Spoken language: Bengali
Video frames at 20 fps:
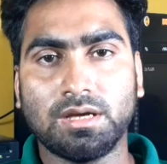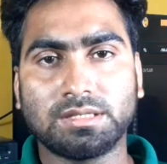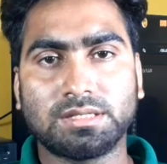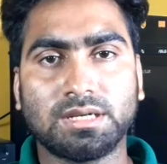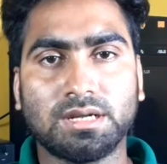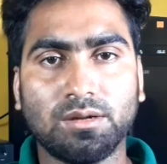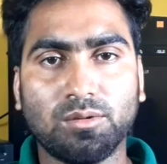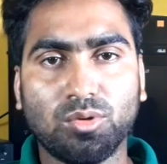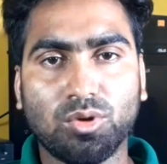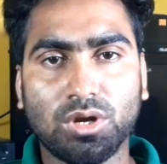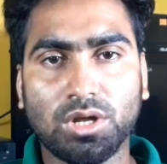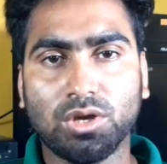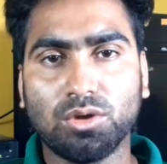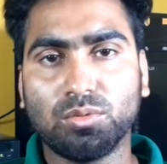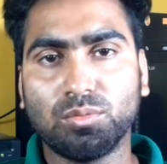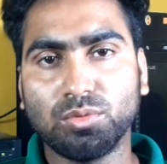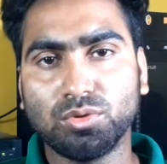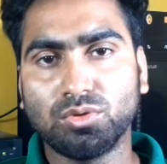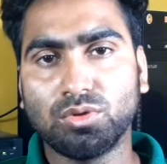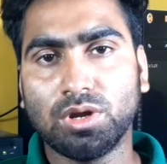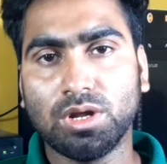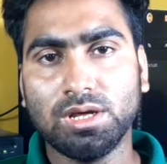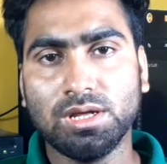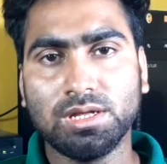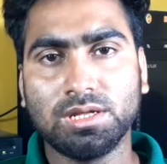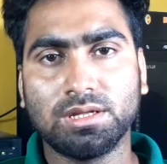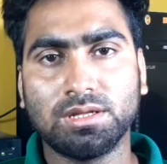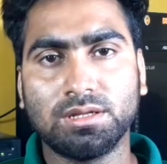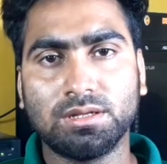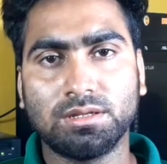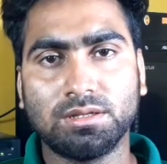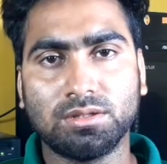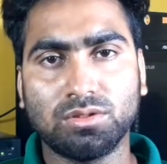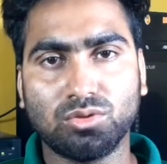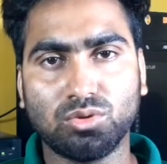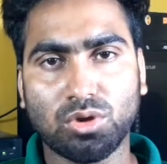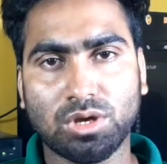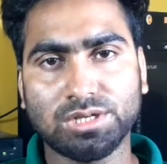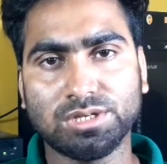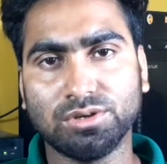আসসালামু আলাইকুম বন্ধুরা
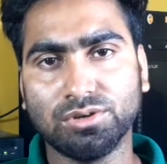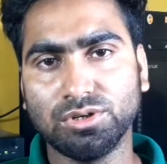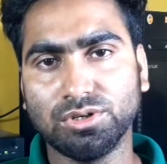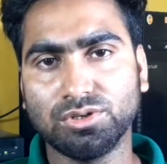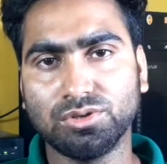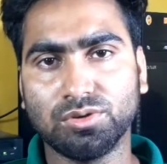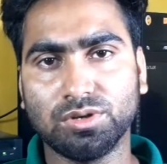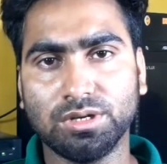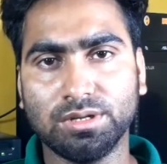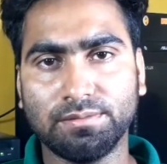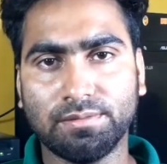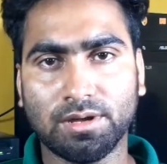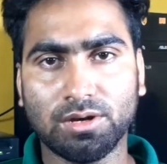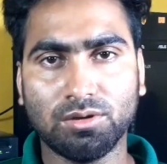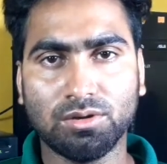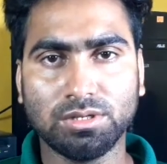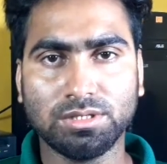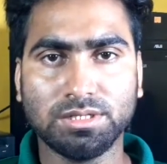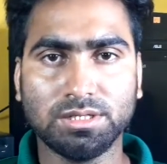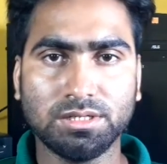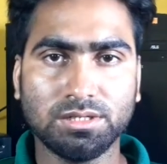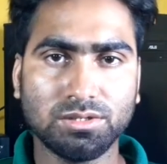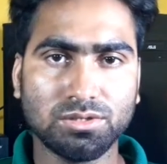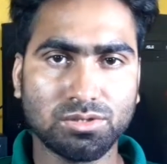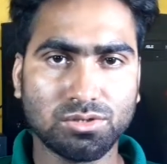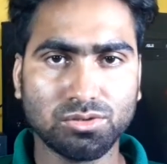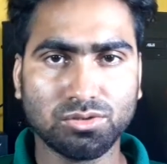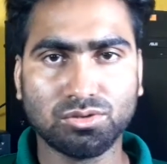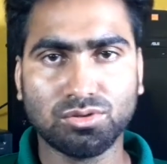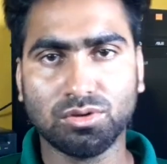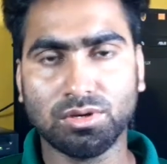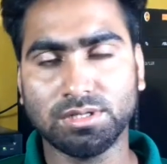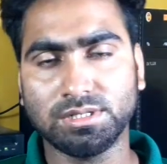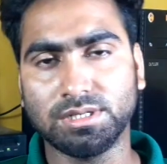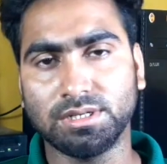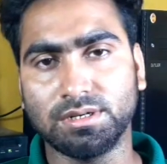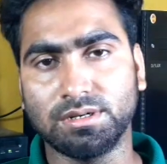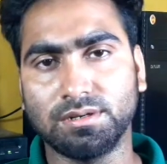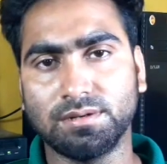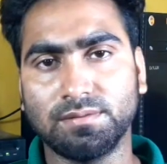তো আশা করি সকলে ভালো আছেন সুস্থ
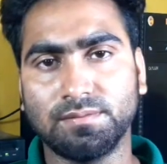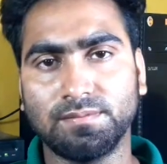আছেন